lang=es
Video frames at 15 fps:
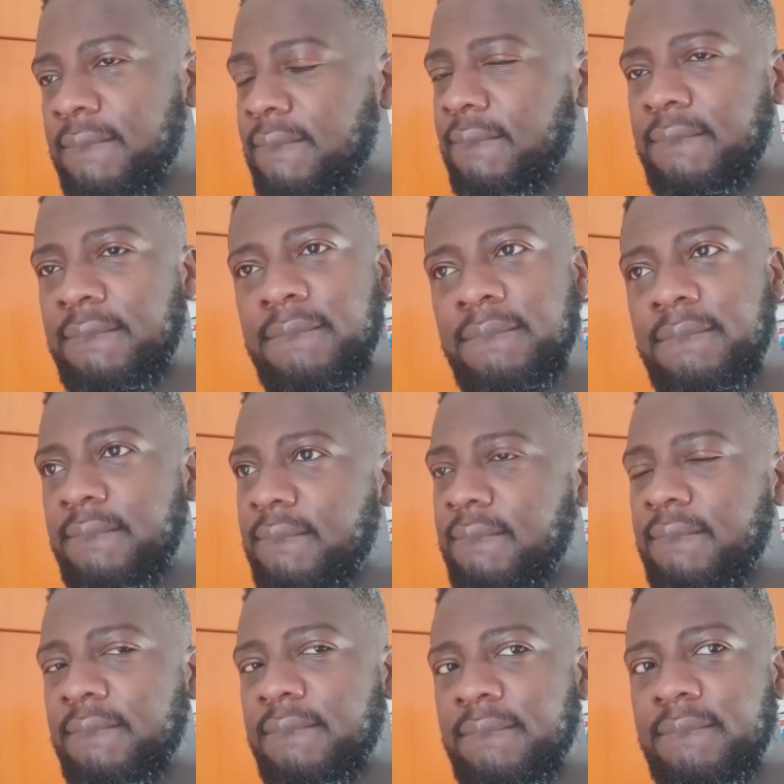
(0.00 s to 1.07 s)
Si quieren que
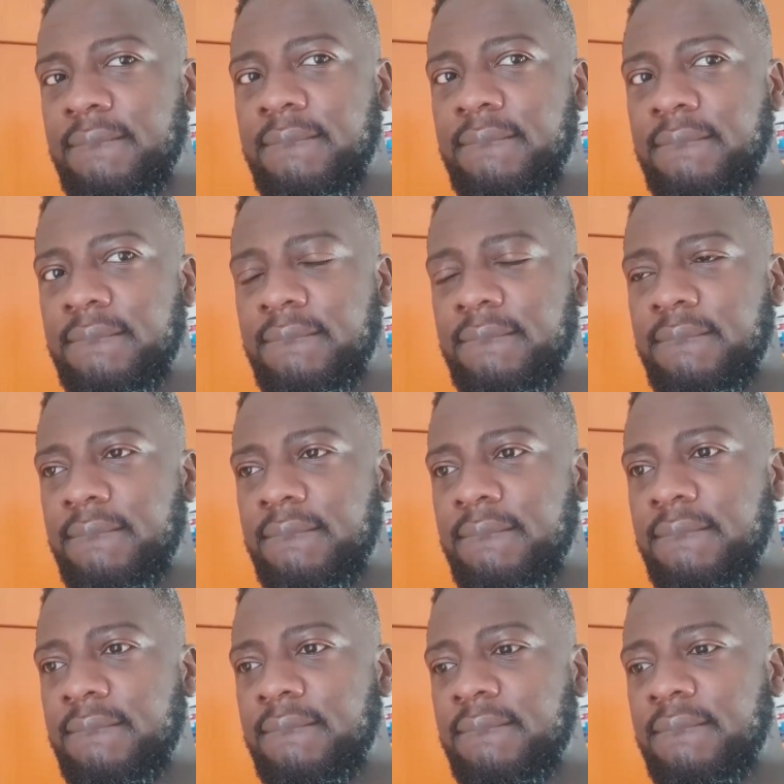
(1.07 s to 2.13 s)
la gente no quiera hacer
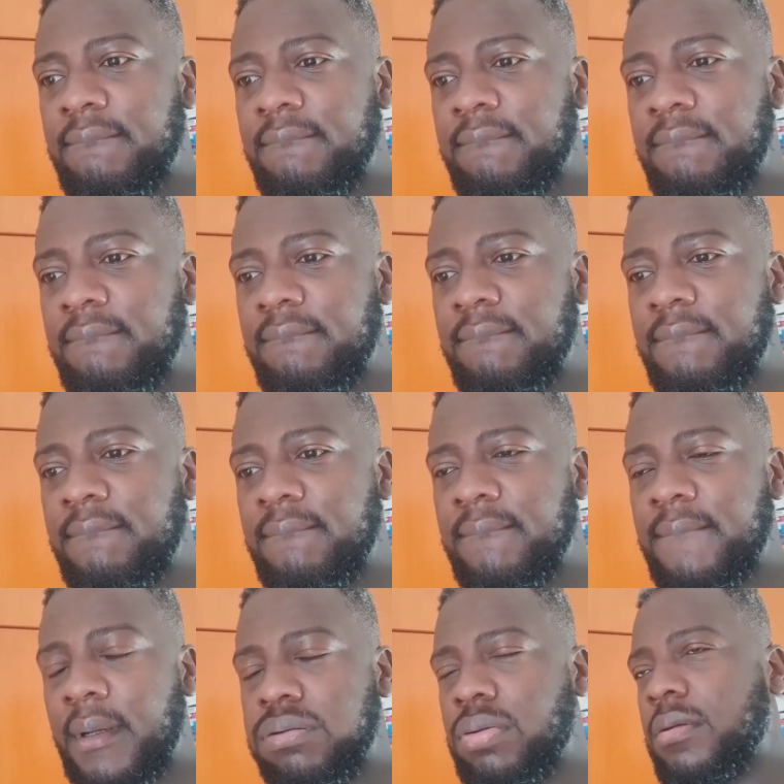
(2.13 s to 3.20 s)
más chátaras, no lo
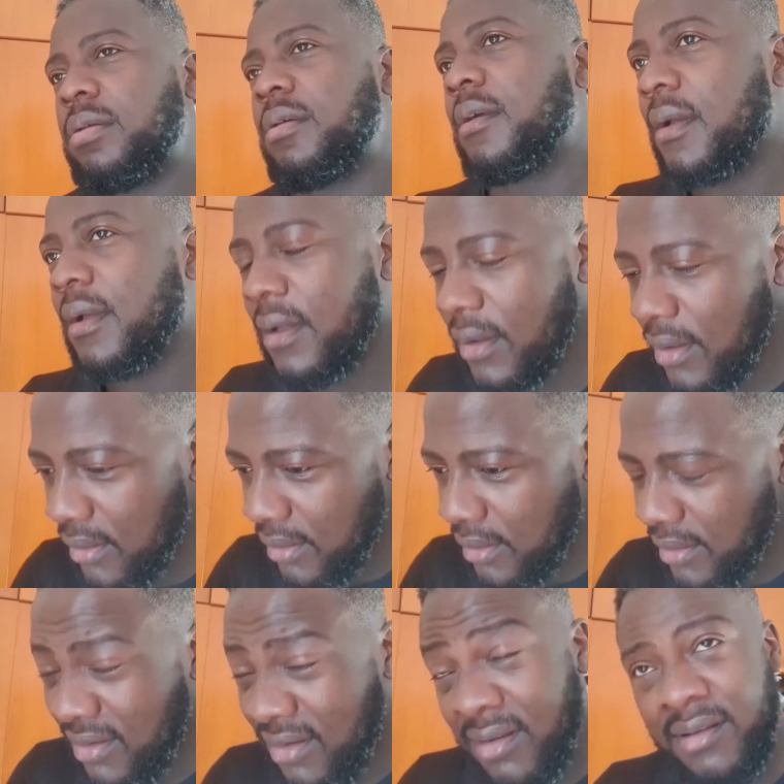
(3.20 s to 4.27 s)
harán más. Pero
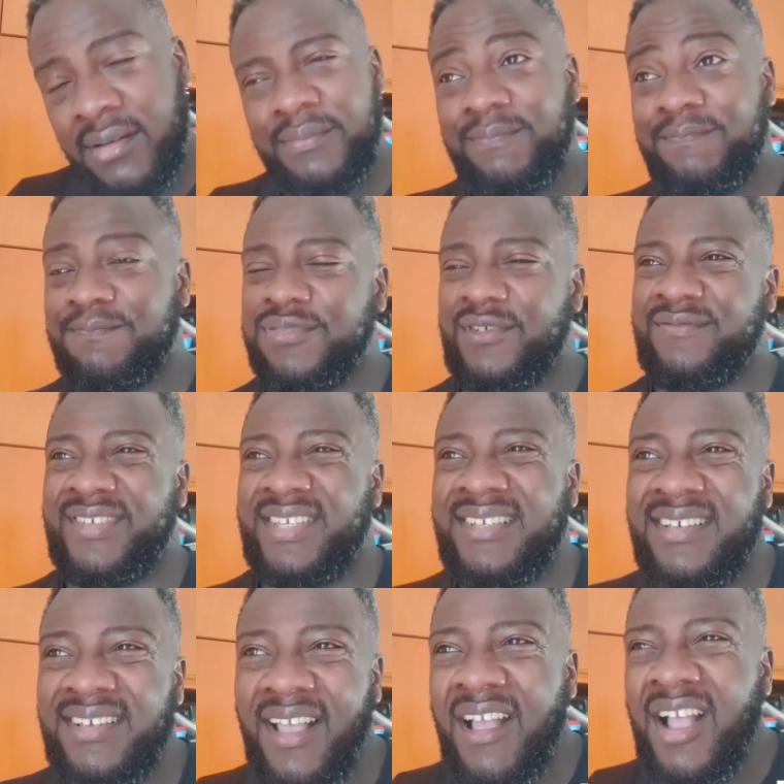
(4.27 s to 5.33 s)
tenéis que dar
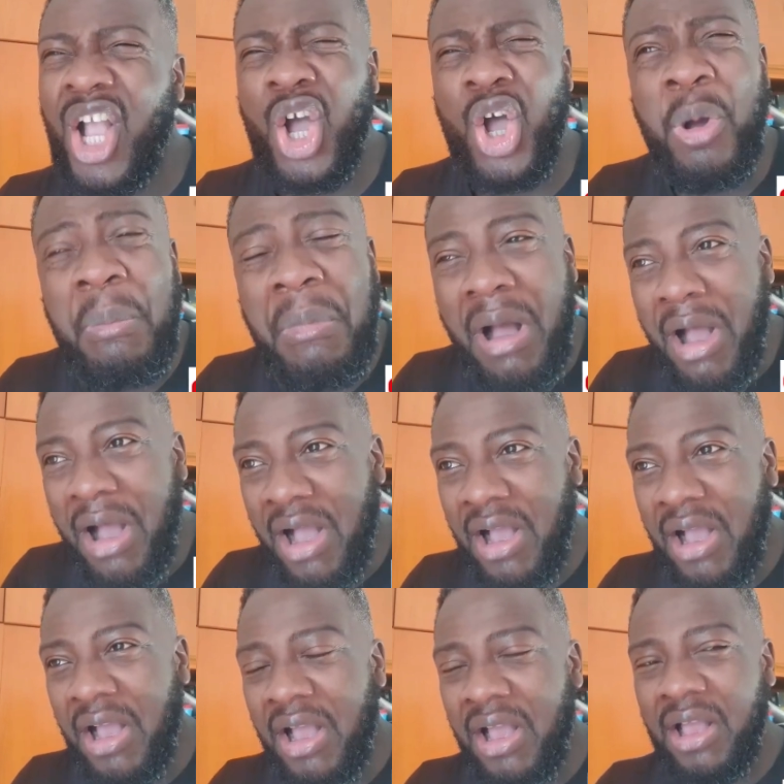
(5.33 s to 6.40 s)
papeles a esta gente.
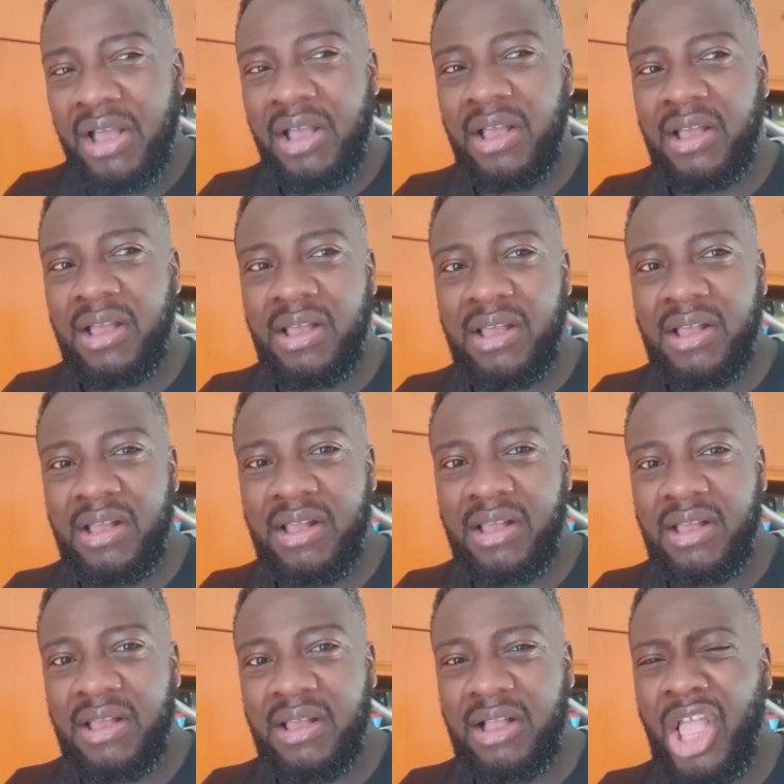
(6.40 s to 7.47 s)
Pedimos casa, no
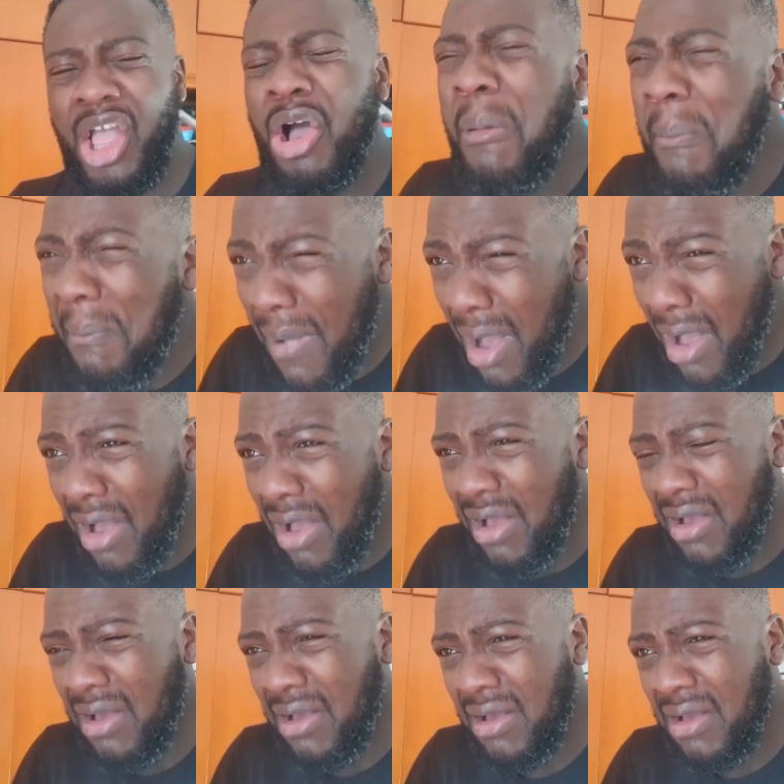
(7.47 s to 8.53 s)
queremos albergue.
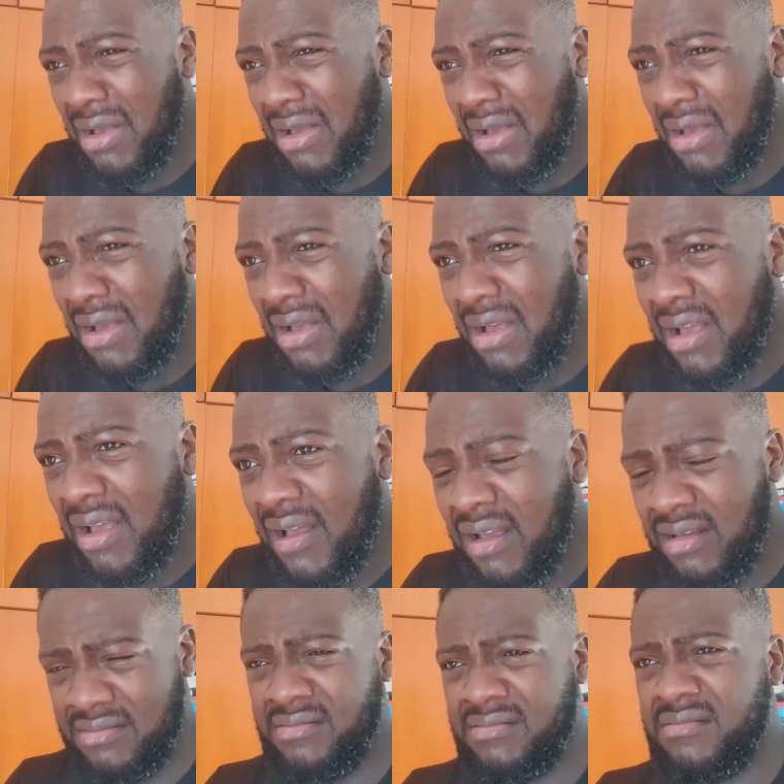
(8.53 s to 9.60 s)
Preferimos seguir estando
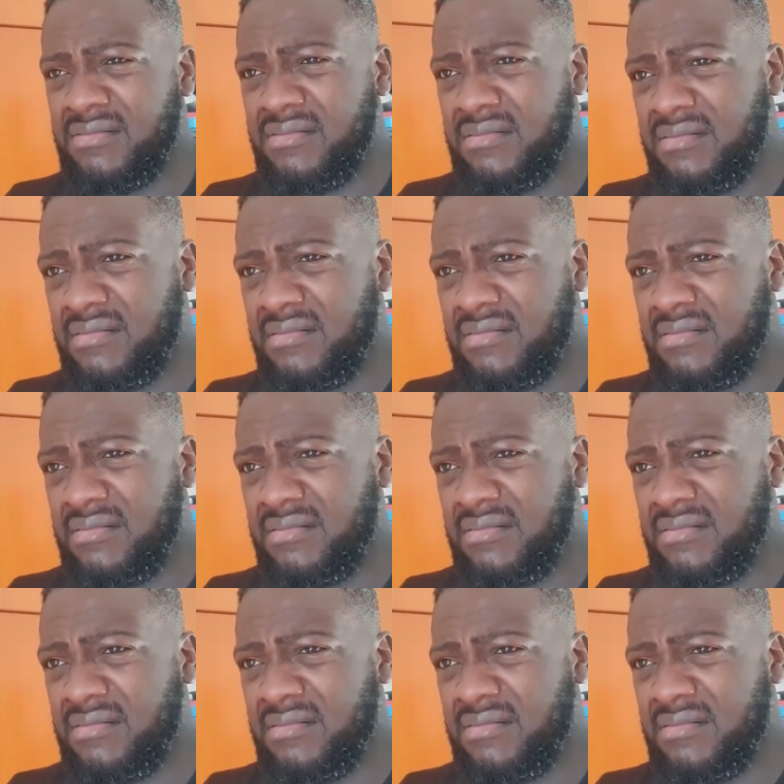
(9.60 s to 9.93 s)
en la calle.